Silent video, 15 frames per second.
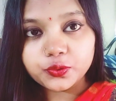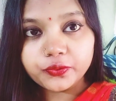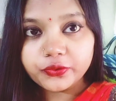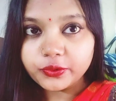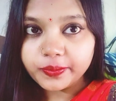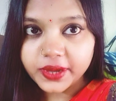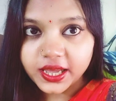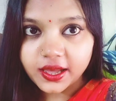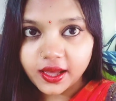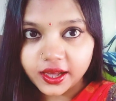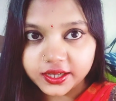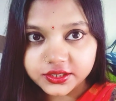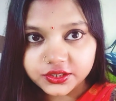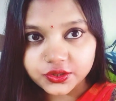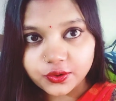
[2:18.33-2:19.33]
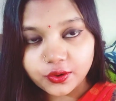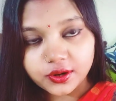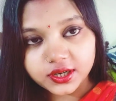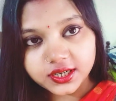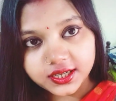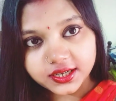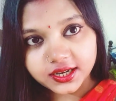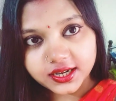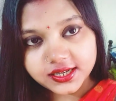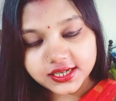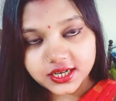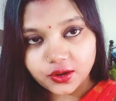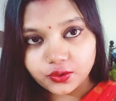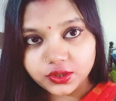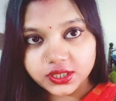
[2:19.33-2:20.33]
तो वो मैं आज और
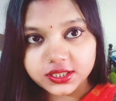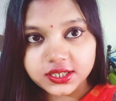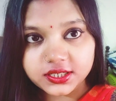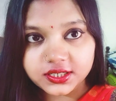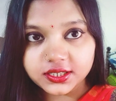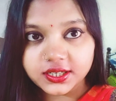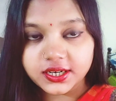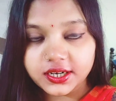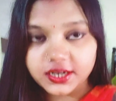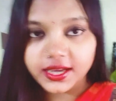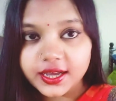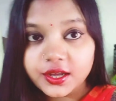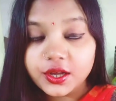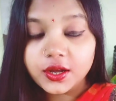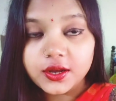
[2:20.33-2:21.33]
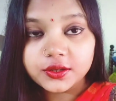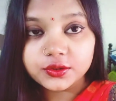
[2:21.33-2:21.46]
कल जाऊँगी दर्शन करने